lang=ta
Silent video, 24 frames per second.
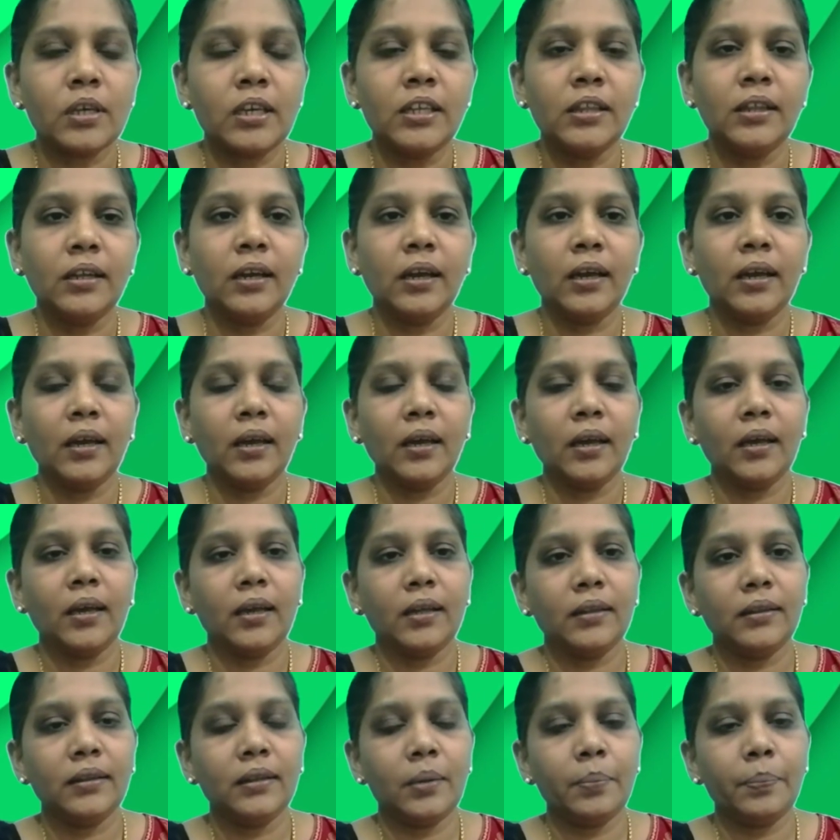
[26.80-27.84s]
இதுல
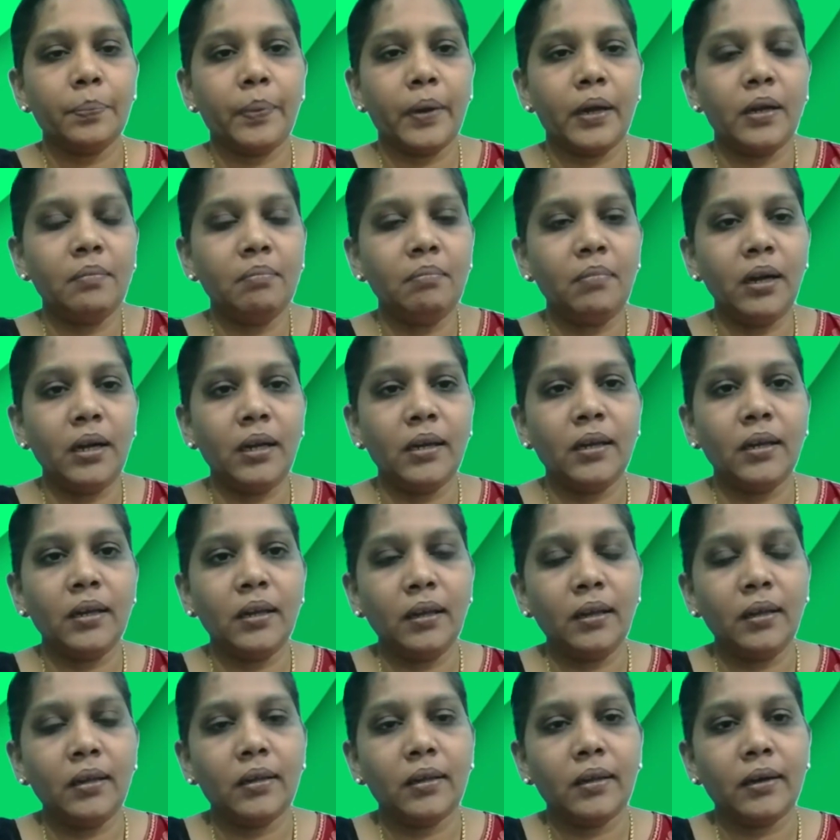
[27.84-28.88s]
இந்த பெண்மணி
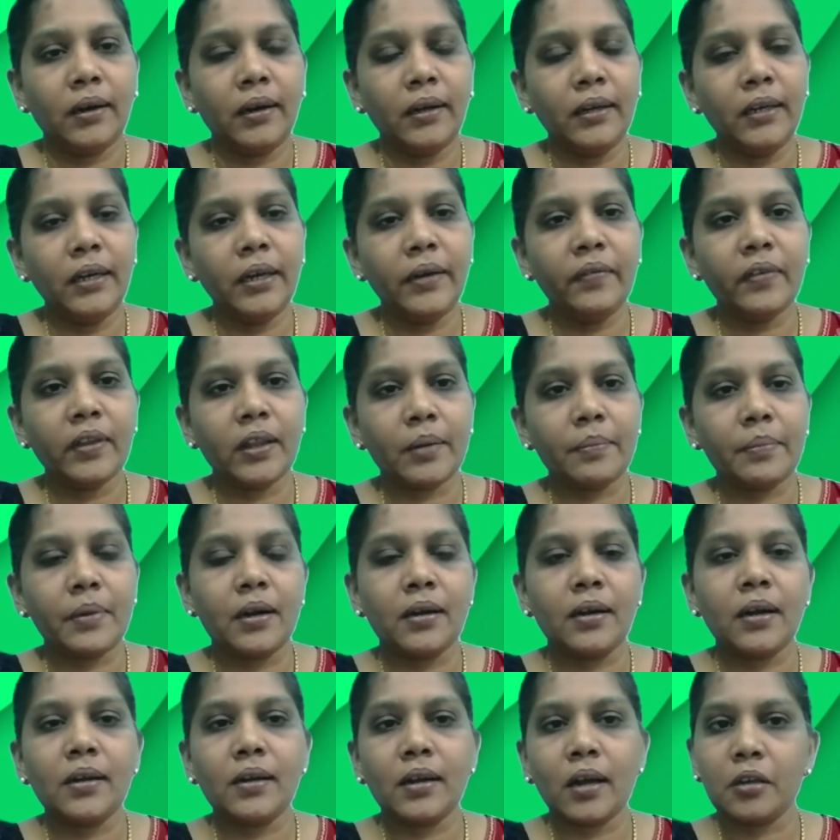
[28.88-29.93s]
ரெண்டு
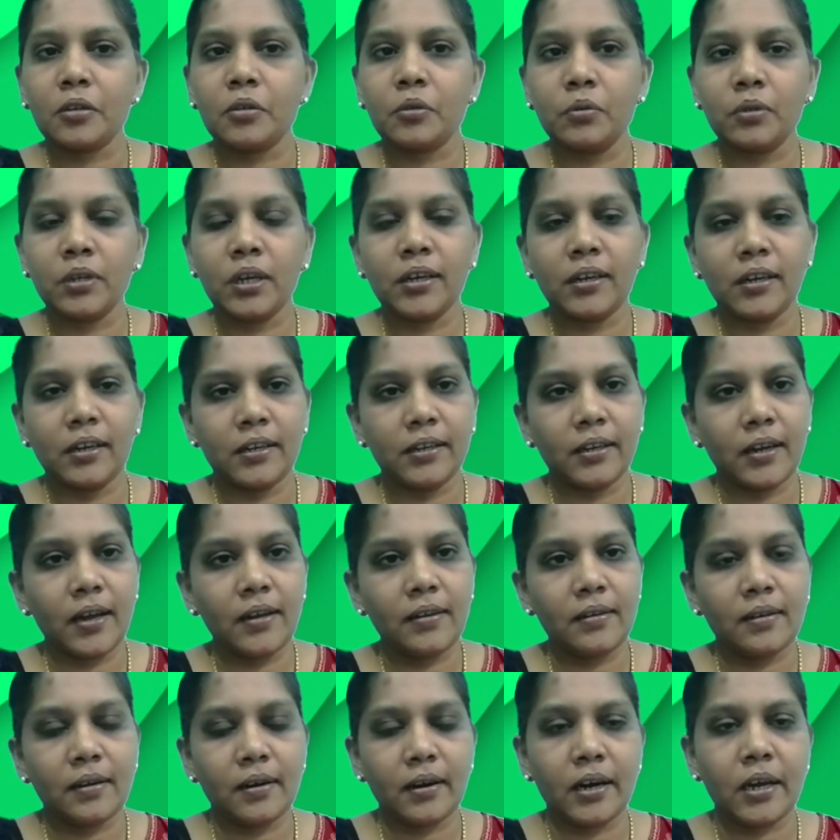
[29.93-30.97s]
விதமான
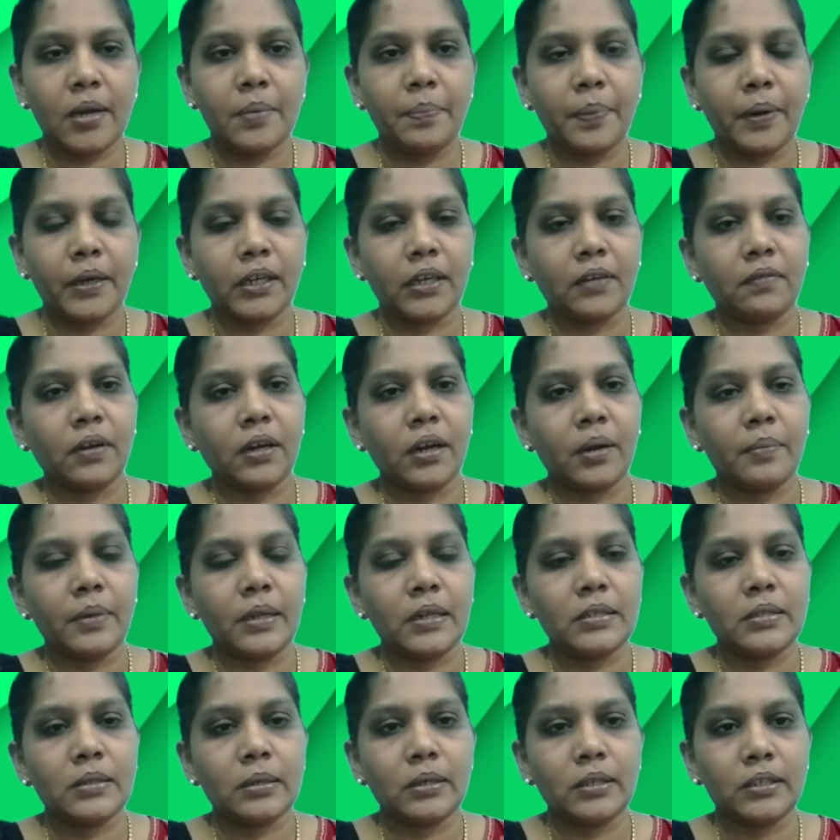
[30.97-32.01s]
நற்குணங்களினால் நிறையப்பட்டவள்
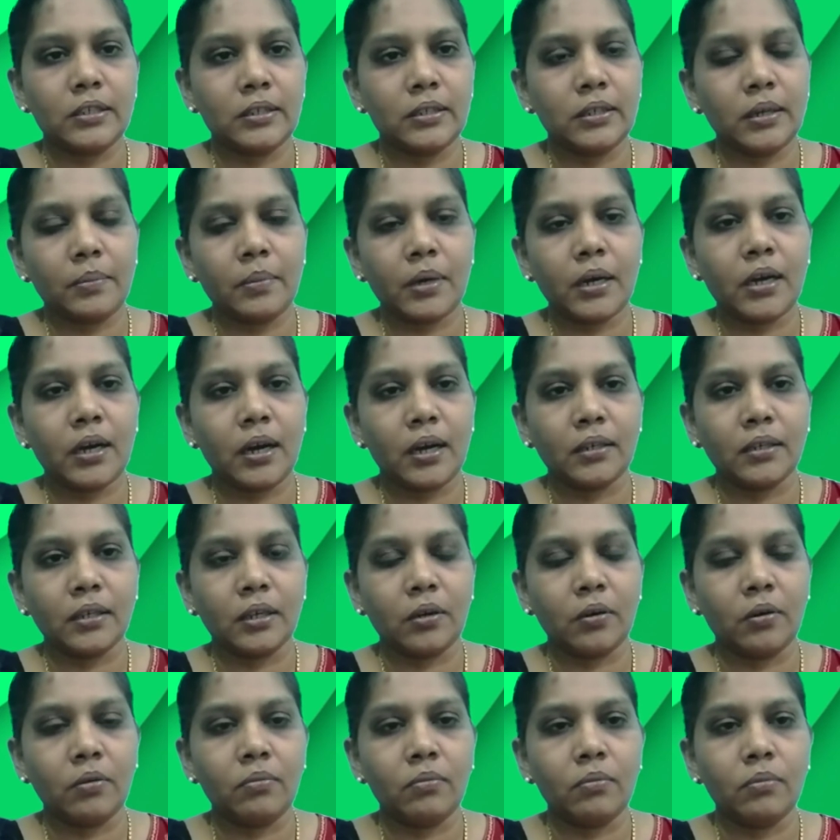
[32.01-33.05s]
அப்படின்னு சொல்லிட்டு நம்ம
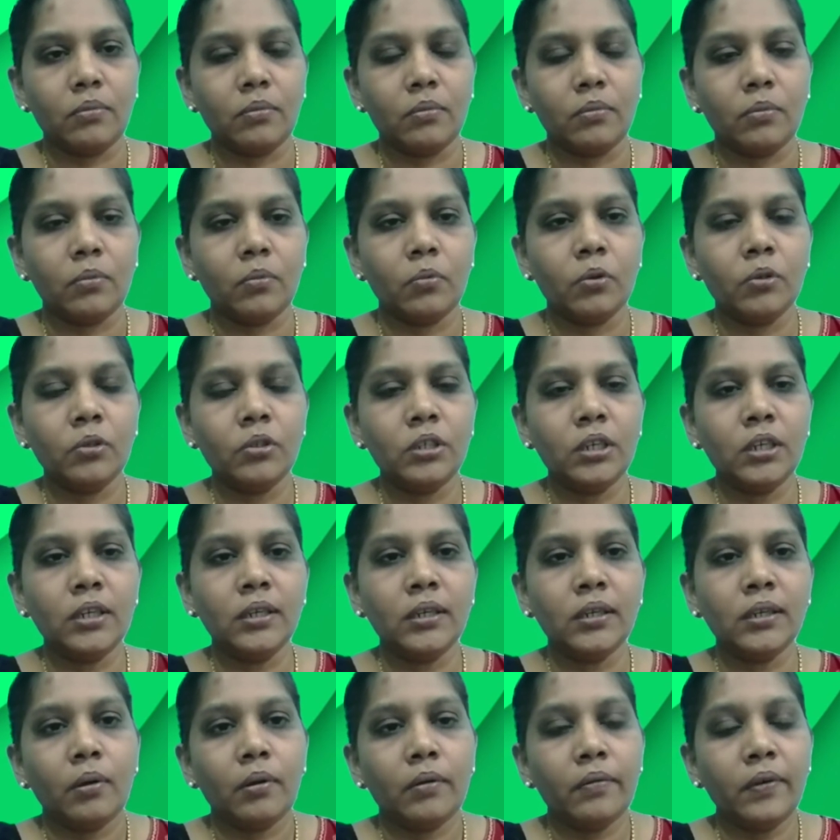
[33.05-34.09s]
காண்கிறோம் ஒண்ணு
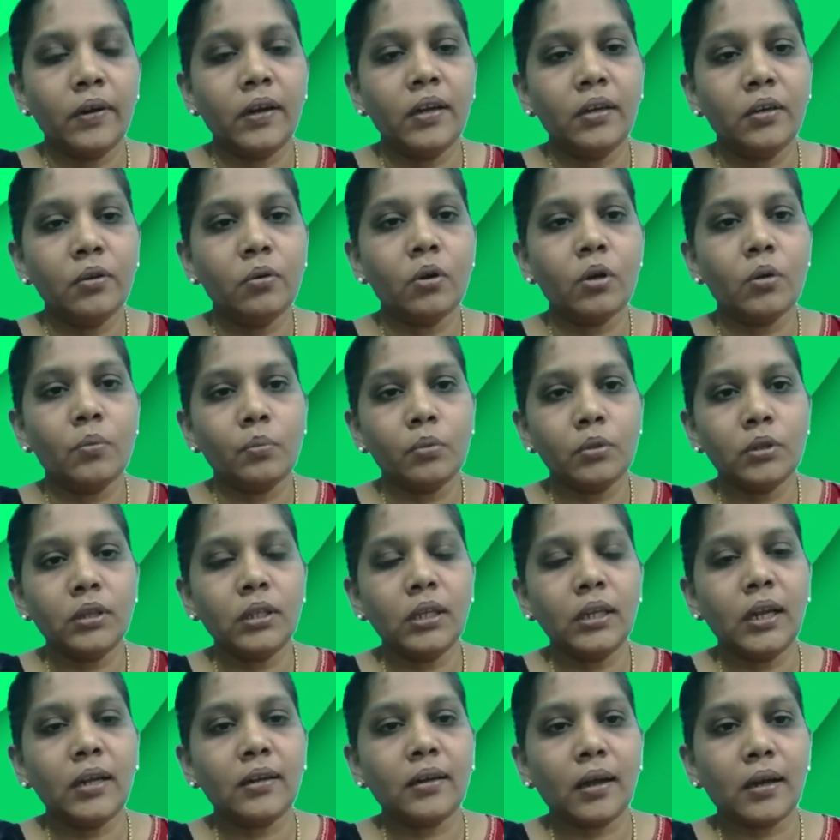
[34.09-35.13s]
இவளுக்கு ஒரு
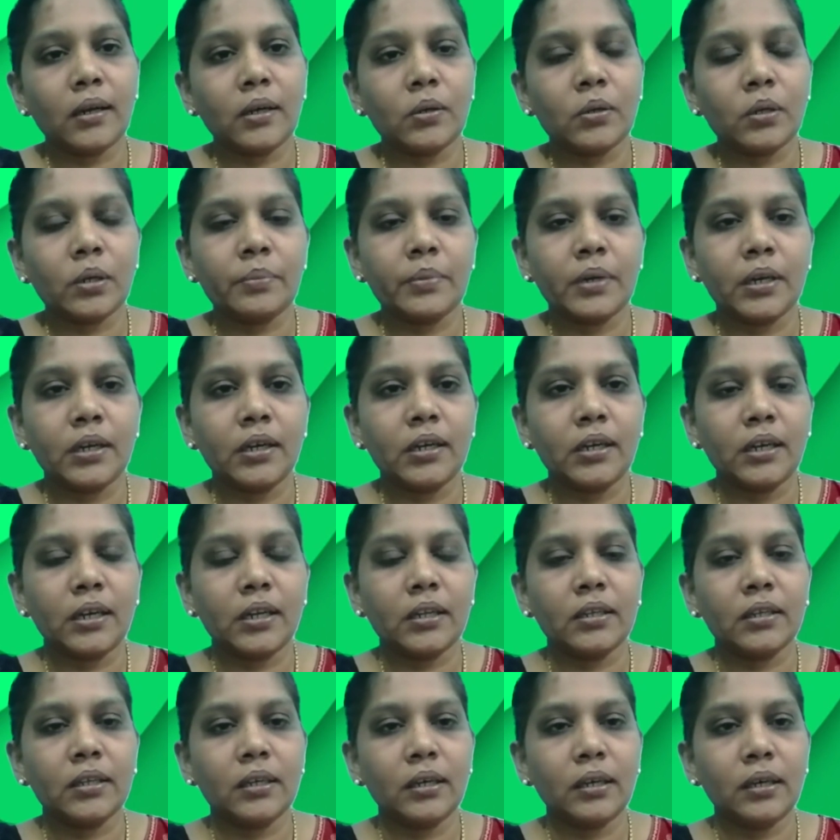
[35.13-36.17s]
முந்தின நற்குணம்
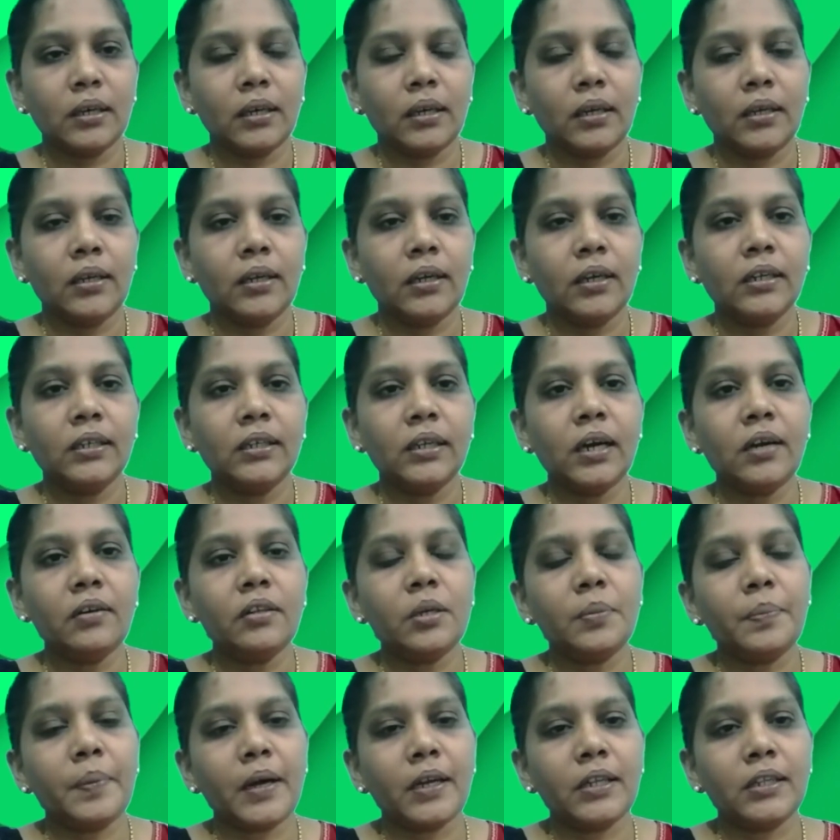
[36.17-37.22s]
இருக்கிறது
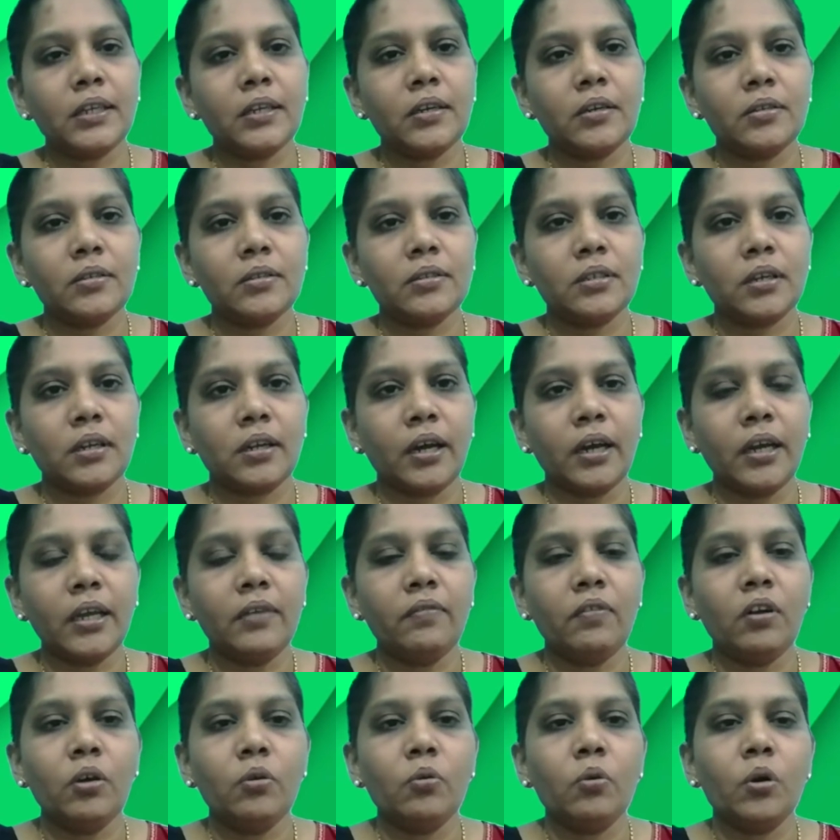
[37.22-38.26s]
இரண்டாவது பார்த்தீங்கன்னு சொன்னா
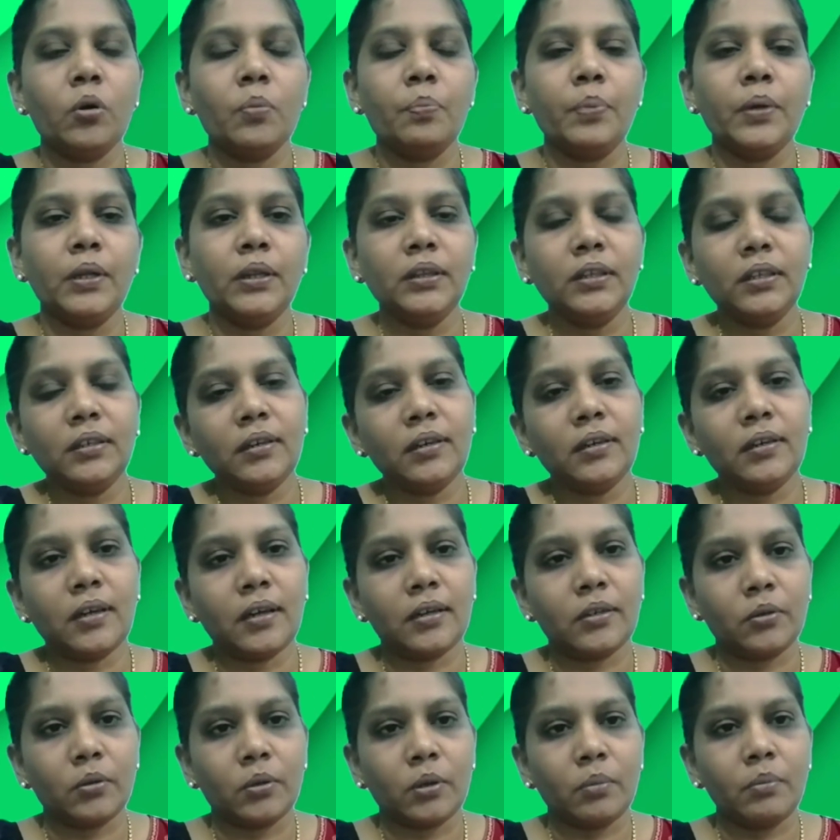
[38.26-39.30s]
இவளுக்கு ஒரு பிந்தின
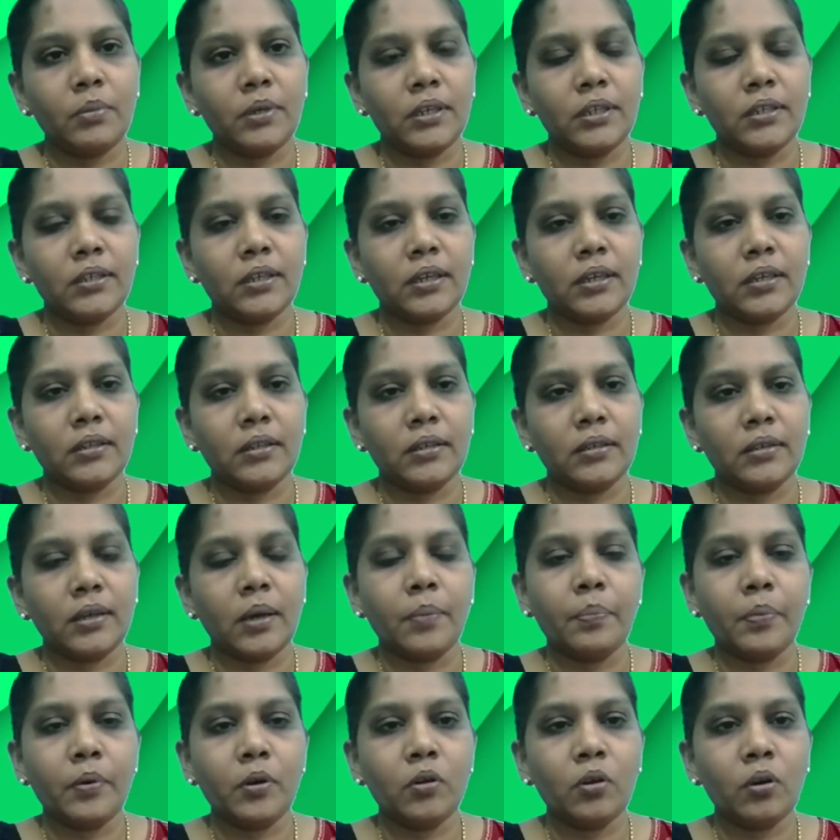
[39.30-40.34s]
நற்குணம் இருக்கிறது
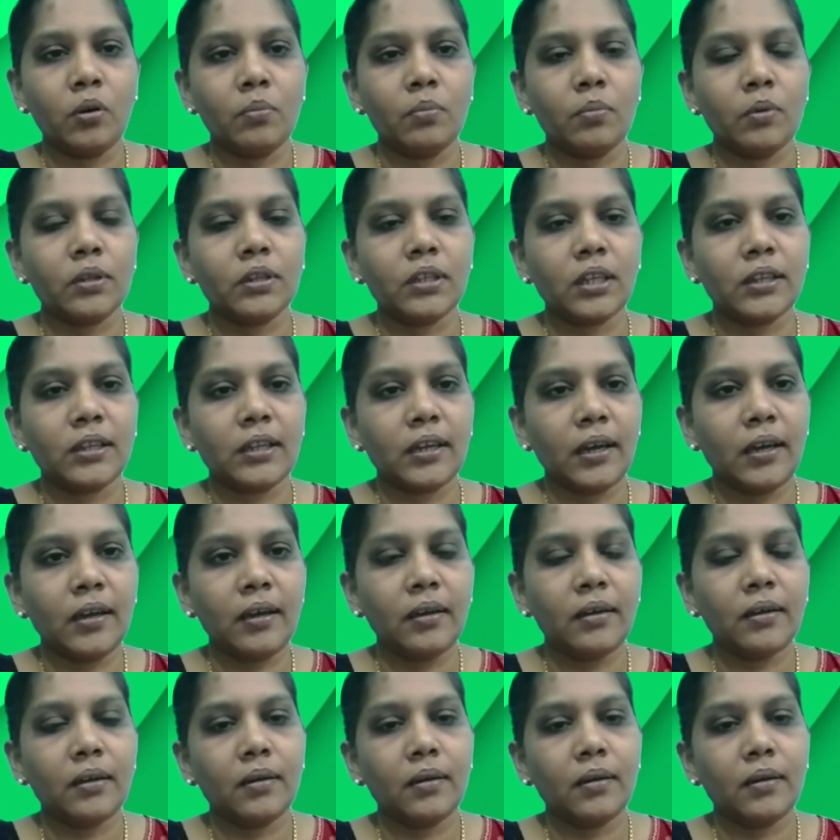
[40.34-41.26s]
எப்படியோ மொத்தத்திலே